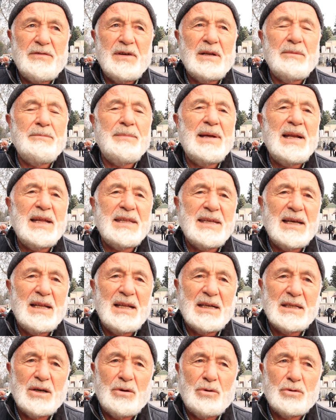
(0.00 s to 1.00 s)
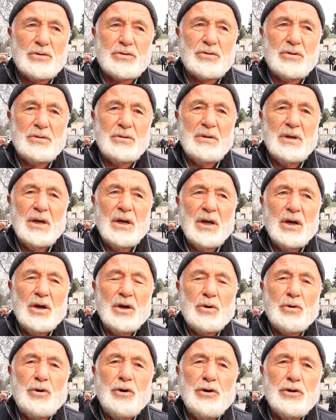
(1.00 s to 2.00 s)
efendim belediyelerde olsun
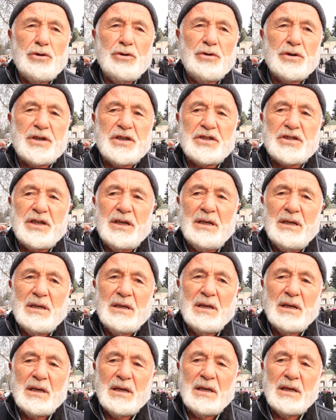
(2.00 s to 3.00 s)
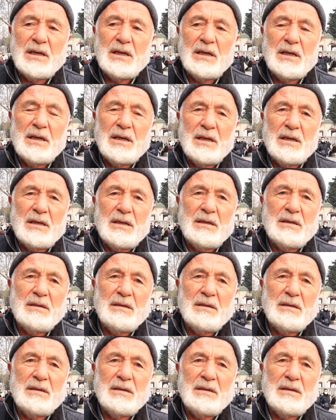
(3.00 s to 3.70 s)
e, koyduğu kişi e,